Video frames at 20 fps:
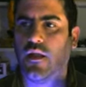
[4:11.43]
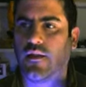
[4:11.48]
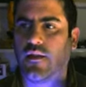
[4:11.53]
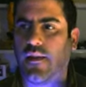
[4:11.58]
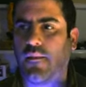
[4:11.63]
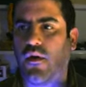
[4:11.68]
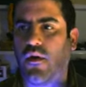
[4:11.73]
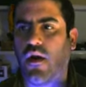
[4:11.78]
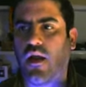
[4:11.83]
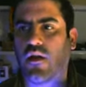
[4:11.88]

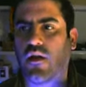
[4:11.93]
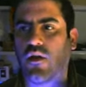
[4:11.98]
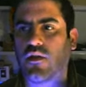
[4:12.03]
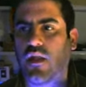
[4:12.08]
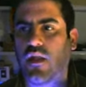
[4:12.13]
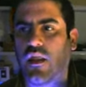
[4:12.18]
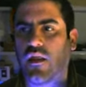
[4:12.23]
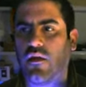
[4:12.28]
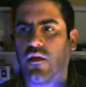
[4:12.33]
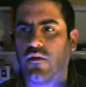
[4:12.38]
Tenemos la
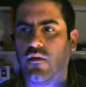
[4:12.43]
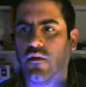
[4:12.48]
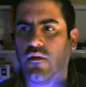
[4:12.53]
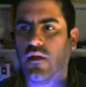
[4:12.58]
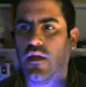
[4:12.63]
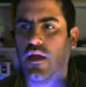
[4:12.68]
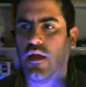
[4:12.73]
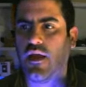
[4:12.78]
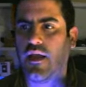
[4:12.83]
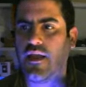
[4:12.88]
rotación
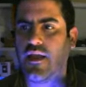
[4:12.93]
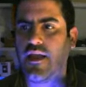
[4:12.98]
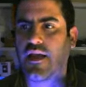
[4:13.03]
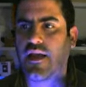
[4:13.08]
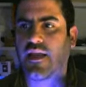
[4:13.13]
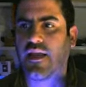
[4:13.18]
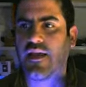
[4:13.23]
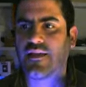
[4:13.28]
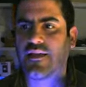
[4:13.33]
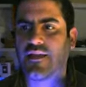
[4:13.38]
y
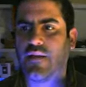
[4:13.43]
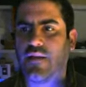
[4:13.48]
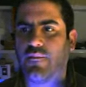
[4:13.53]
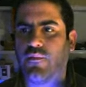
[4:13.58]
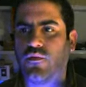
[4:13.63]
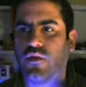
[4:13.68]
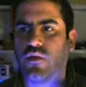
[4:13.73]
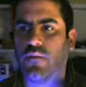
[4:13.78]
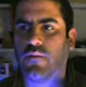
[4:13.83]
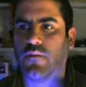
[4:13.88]
aquí es el
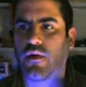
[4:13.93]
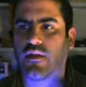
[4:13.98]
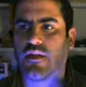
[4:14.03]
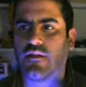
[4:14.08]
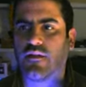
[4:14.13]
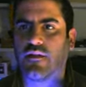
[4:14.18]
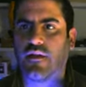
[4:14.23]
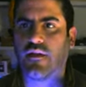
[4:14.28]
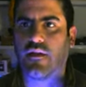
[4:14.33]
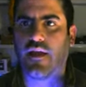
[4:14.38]
punto
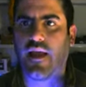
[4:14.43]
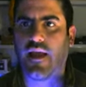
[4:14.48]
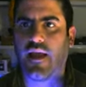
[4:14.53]
importante.